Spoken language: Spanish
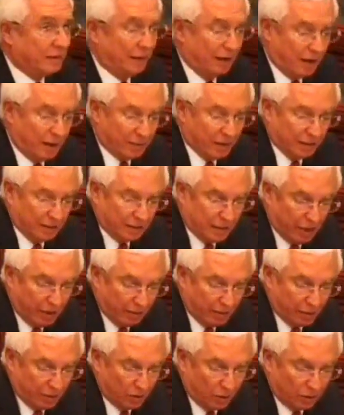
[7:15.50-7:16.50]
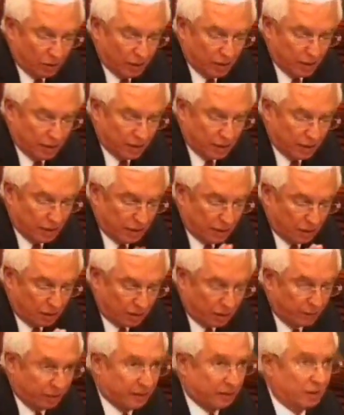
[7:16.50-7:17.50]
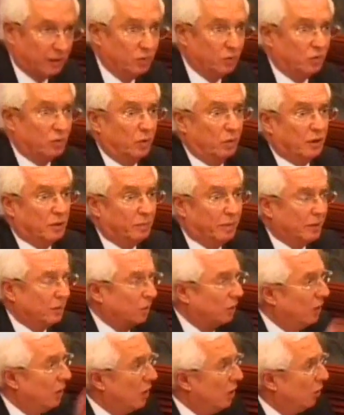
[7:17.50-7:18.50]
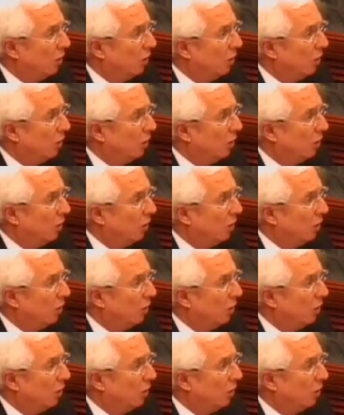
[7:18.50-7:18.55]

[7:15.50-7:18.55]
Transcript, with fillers: es lamentable, yo lo dije aquí, quiero repetir un solo aspecto.